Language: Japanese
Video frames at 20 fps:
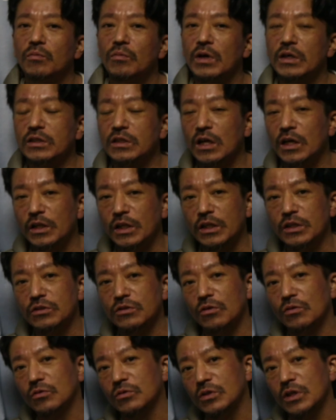まさに
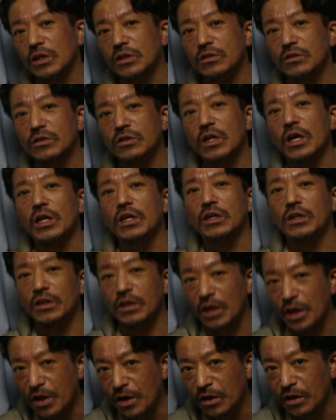超絶体
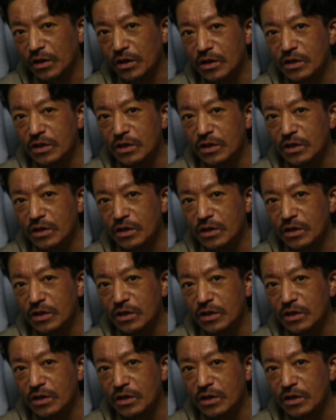験